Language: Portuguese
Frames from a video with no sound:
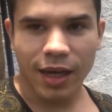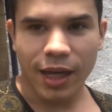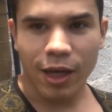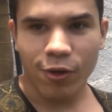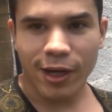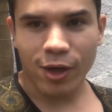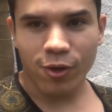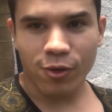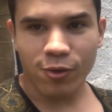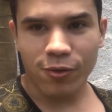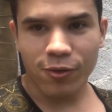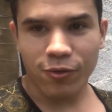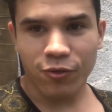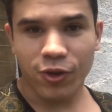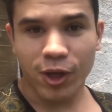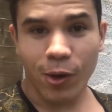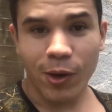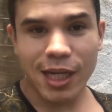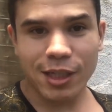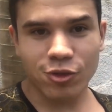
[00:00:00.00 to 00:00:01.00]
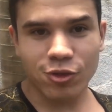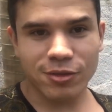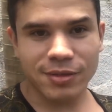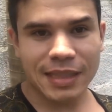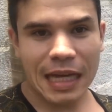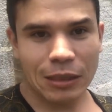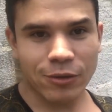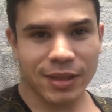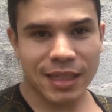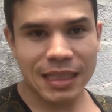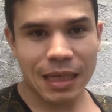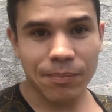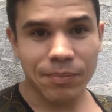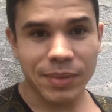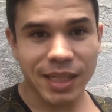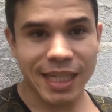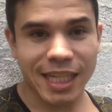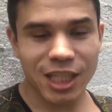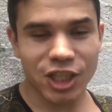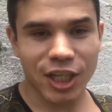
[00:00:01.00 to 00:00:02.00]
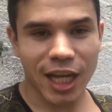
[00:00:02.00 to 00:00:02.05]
Eu quero ver o resultado dessa briga